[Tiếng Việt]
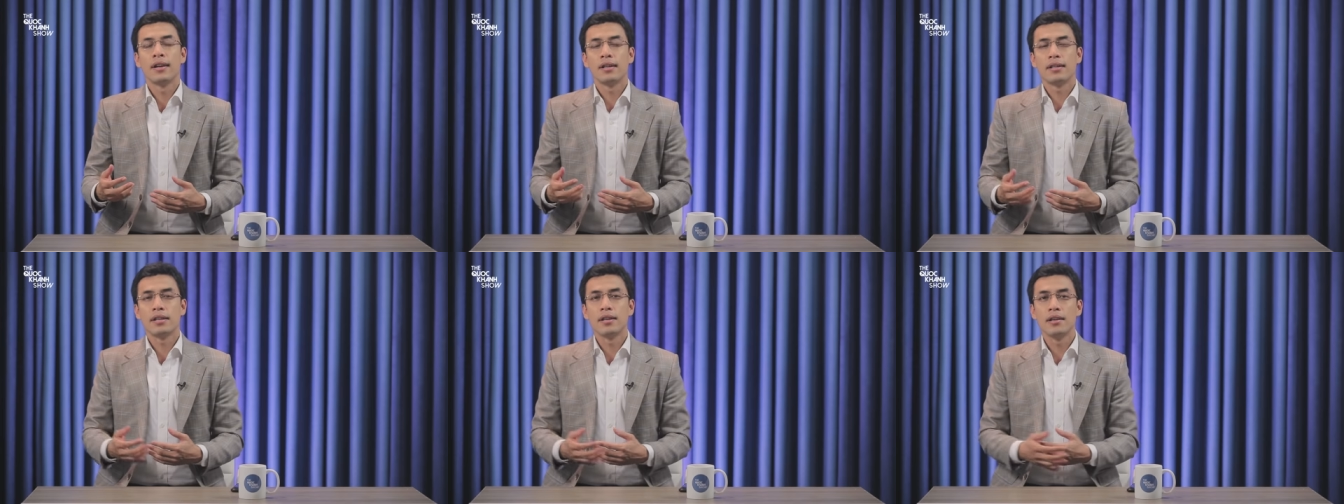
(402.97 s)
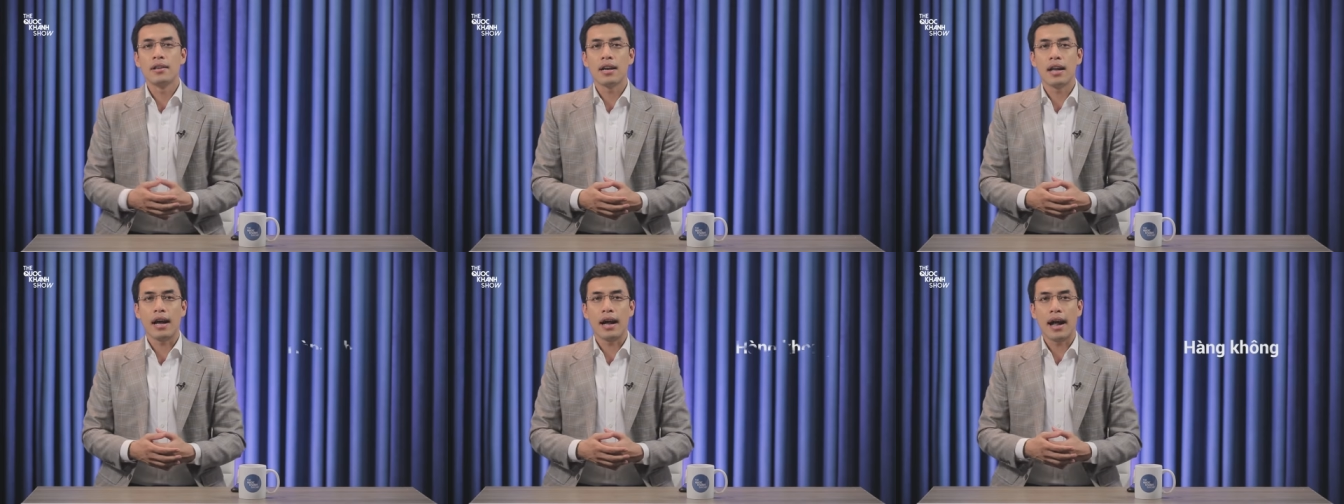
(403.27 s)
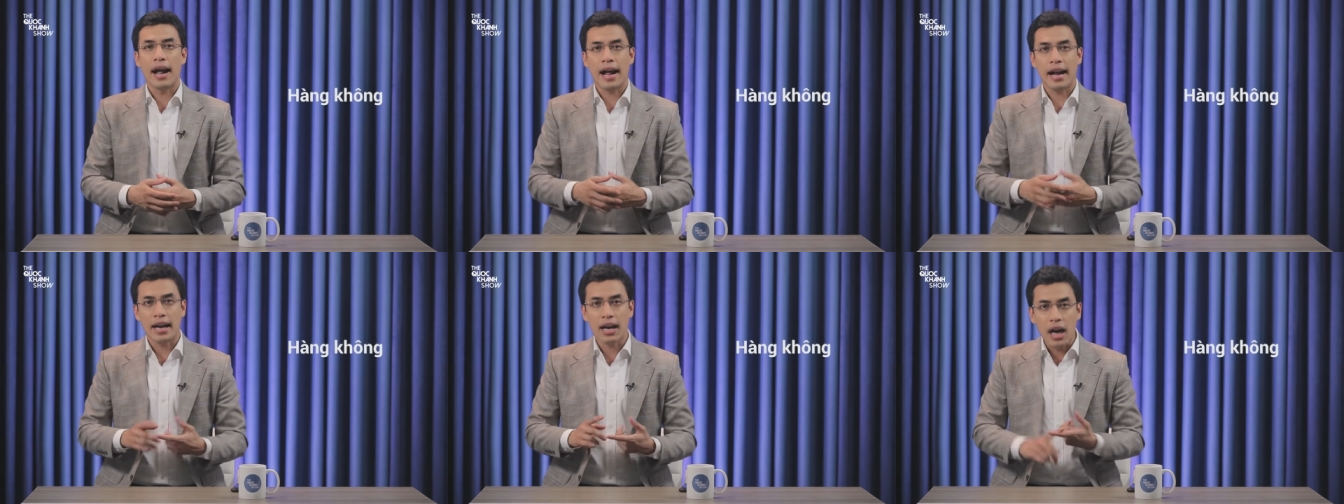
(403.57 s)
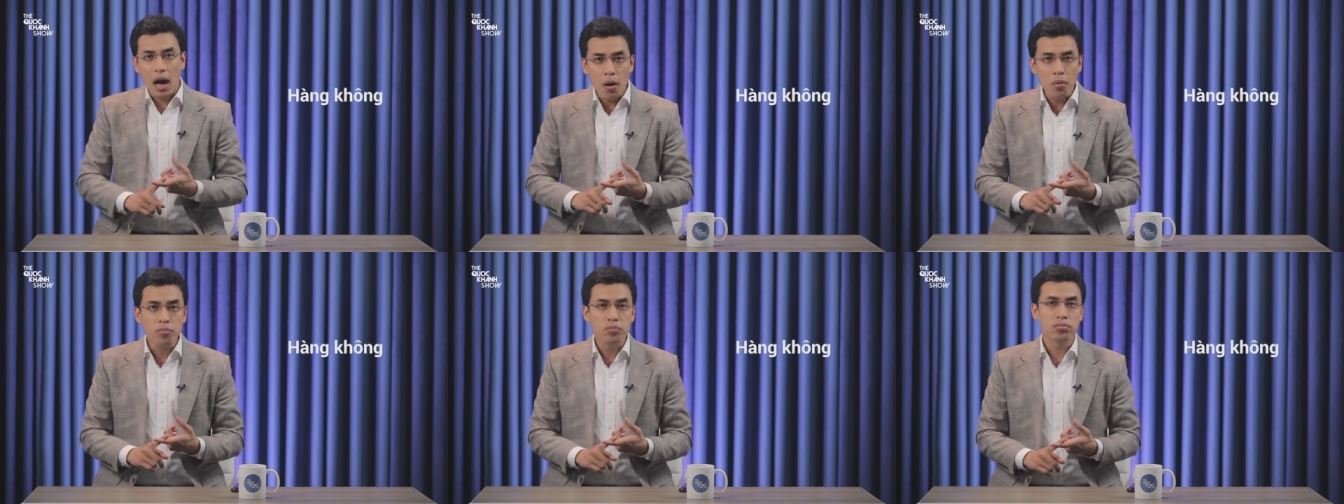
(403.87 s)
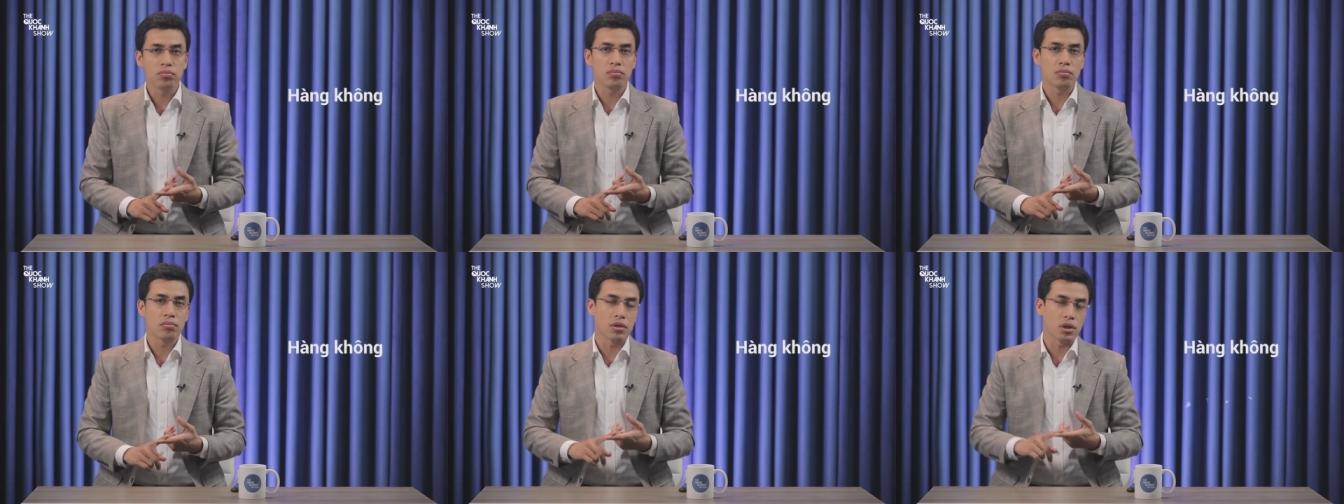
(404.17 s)
như là hàng
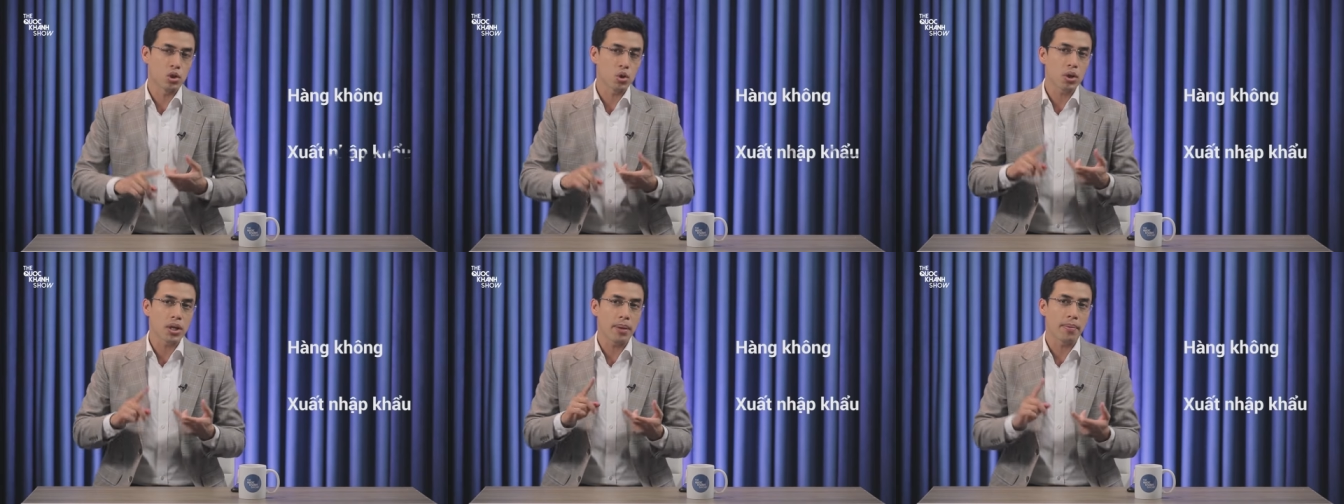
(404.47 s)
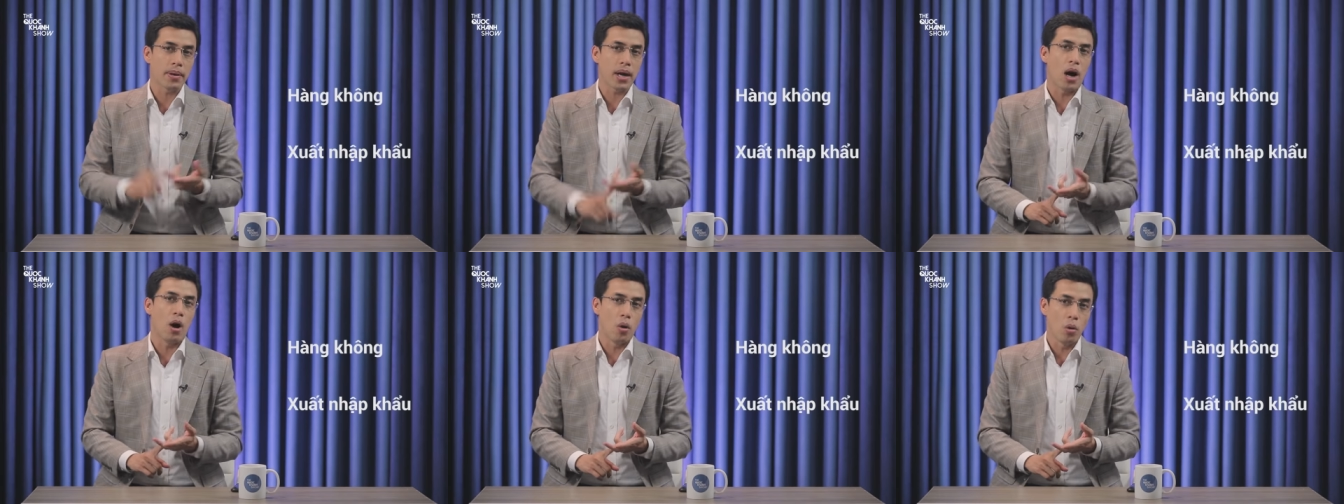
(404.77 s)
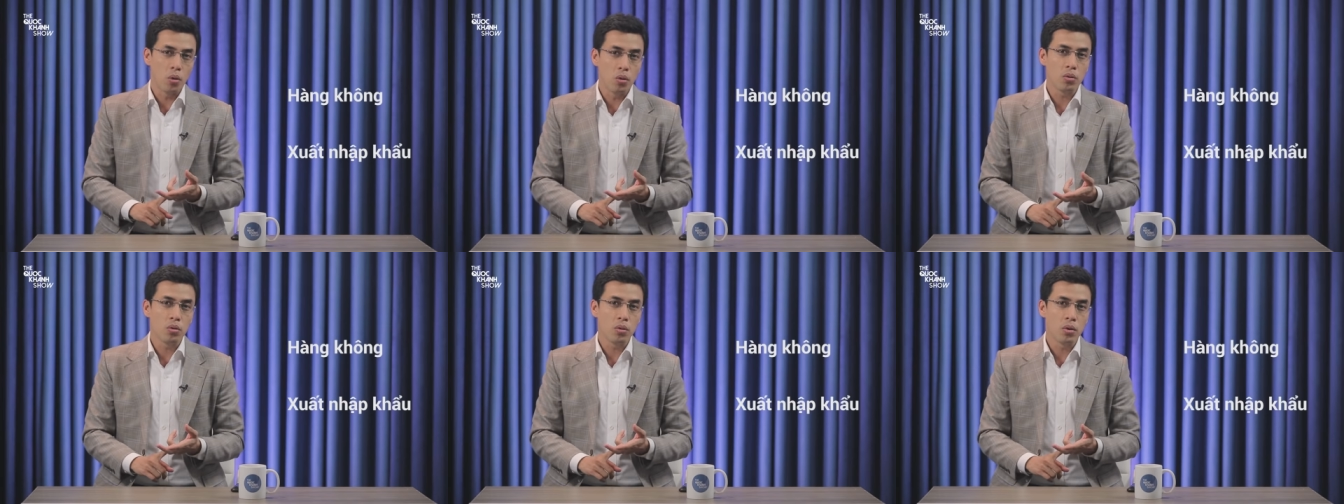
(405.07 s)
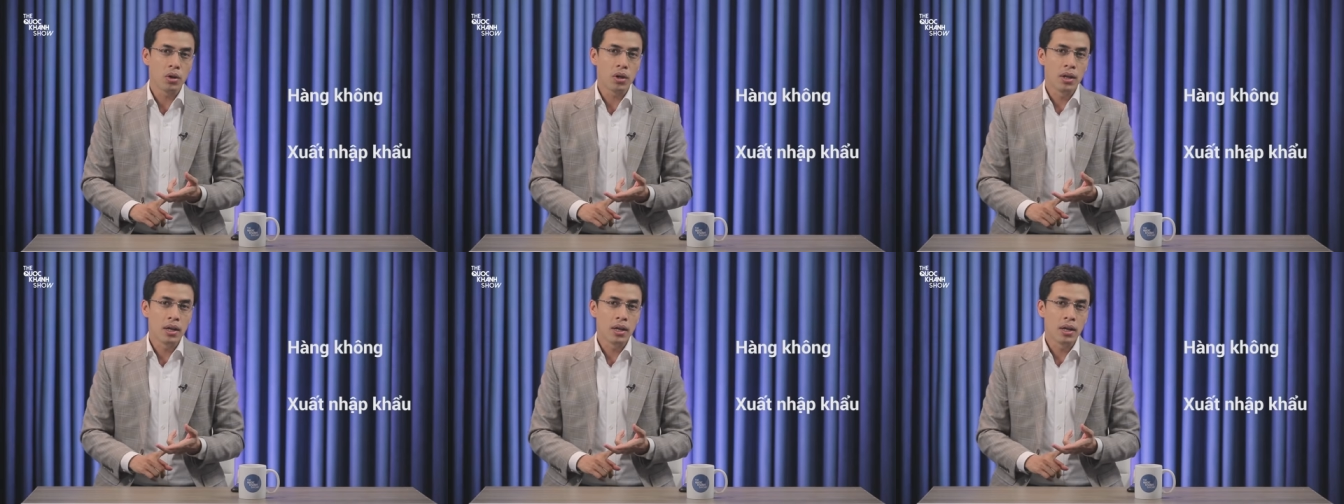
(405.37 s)
không, xuất nhập khẩu.